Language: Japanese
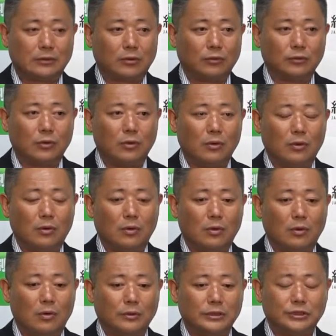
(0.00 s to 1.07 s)
この
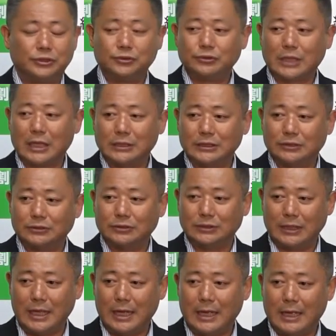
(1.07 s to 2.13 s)
2週間につい
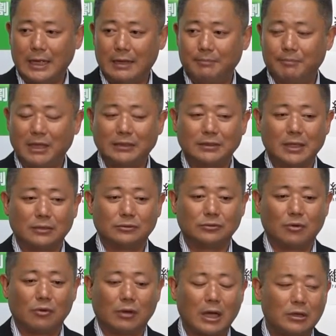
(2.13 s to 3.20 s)
て、全く
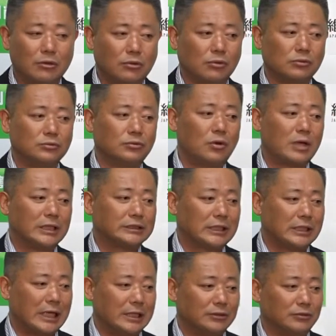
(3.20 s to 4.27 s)
国会を動か
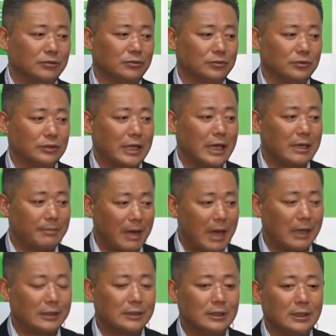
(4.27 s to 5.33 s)
さないということであれ
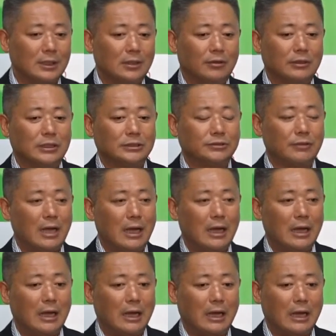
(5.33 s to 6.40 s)
ば、私
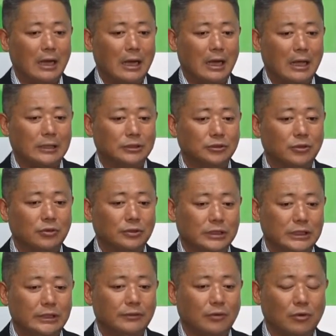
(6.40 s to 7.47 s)
は非常
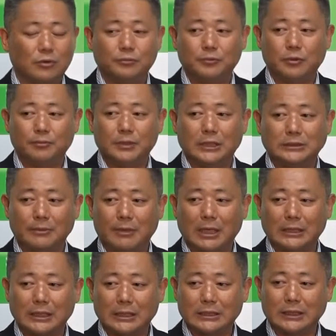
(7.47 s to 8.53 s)
に国民の皆様
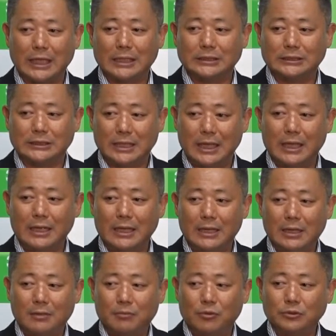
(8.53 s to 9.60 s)
方に対して
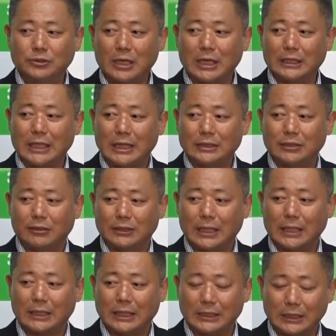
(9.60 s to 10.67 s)
申し訳ないんでは
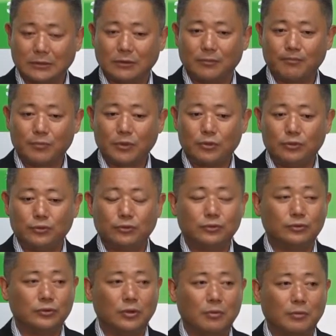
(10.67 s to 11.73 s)
ないかなという
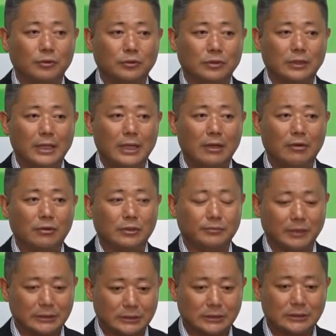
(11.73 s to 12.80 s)
ふうに思っており
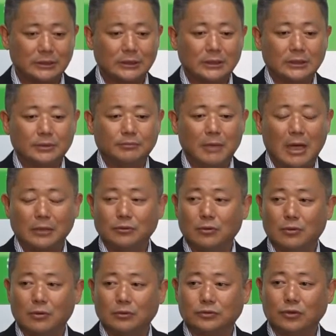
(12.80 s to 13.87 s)
ます。まあ、あ
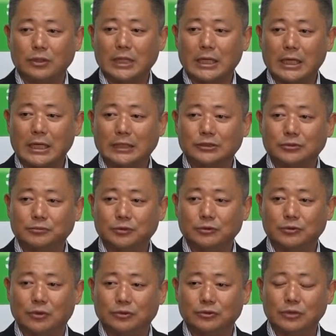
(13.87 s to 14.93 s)
のそれだけ休む
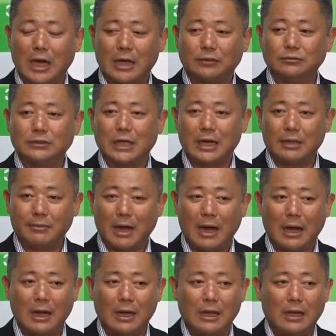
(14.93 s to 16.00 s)
余裕があるんであれ
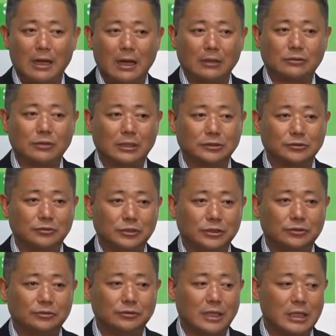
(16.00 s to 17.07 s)
ば、9月の
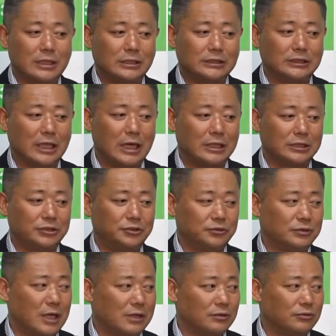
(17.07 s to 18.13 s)
27日から2
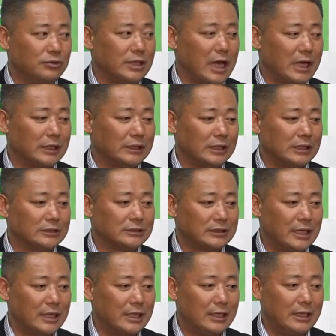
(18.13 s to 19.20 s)
週間繰り上げてです
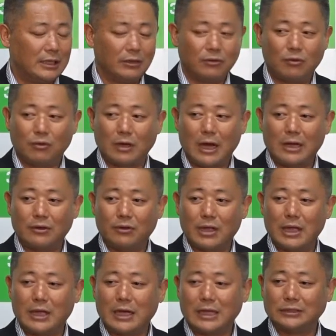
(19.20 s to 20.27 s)
ね、国会を閉会